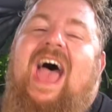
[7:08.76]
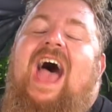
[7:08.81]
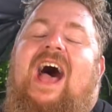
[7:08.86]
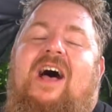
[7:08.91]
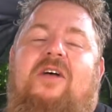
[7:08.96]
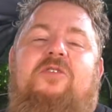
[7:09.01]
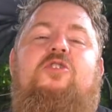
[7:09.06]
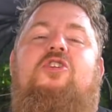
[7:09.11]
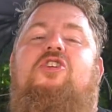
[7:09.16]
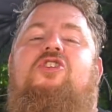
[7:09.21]

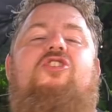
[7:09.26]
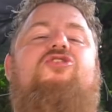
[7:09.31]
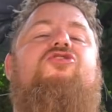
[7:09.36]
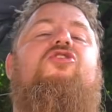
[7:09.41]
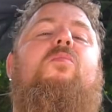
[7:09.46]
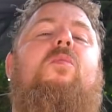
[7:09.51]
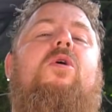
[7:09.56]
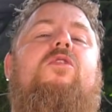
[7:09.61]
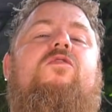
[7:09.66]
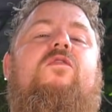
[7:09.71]
Also ich gehe
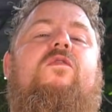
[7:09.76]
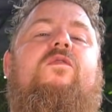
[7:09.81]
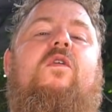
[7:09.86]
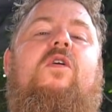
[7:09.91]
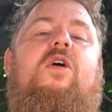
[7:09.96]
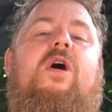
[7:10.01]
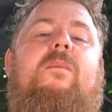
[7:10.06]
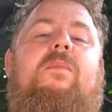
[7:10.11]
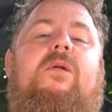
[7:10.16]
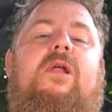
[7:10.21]
schon mal zur
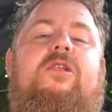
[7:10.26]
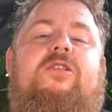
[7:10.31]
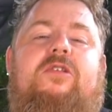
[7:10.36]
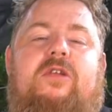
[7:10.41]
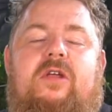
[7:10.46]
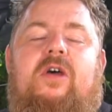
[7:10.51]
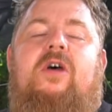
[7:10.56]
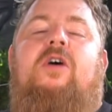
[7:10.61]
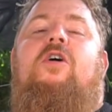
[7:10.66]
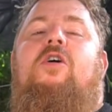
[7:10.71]

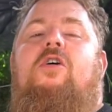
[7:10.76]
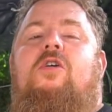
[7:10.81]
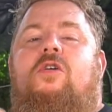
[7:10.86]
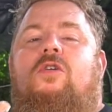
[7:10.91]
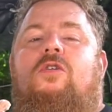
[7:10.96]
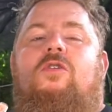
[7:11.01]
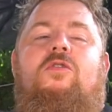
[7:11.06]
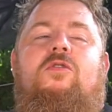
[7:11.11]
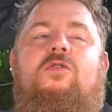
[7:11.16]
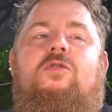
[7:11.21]
Feuerplatte, ne?
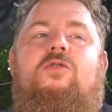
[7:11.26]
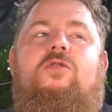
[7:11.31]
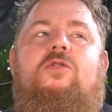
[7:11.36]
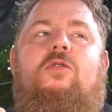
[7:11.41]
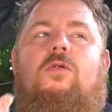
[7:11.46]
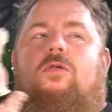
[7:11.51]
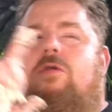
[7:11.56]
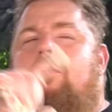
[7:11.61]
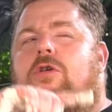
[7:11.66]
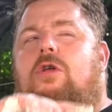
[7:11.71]

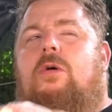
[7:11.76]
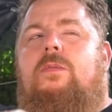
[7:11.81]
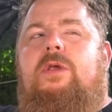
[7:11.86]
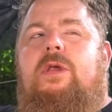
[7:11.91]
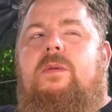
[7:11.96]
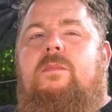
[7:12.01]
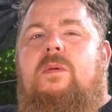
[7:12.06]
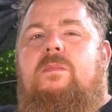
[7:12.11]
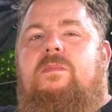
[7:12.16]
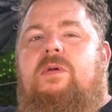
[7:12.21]
Und ich glaube,
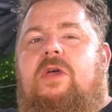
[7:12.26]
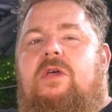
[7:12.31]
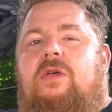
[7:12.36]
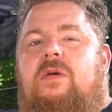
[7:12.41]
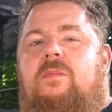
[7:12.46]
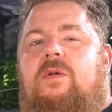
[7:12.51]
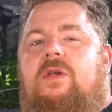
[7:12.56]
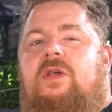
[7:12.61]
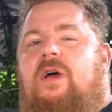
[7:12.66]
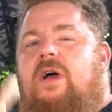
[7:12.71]
ich nehme ein Bierchen
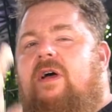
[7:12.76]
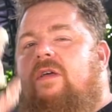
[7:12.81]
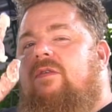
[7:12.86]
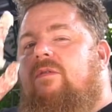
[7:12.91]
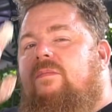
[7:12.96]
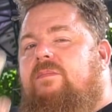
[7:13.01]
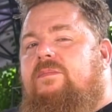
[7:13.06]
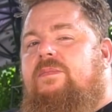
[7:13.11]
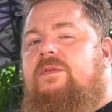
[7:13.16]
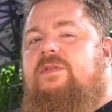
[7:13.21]
mit.
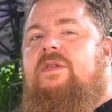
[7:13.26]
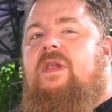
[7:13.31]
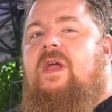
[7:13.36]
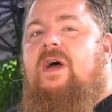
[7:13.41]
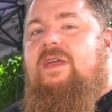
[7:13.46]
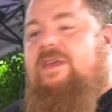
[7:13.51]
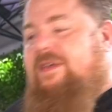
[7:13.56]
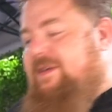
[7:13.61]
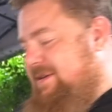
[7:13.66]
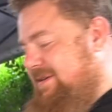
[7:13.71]
Also, bis gleich.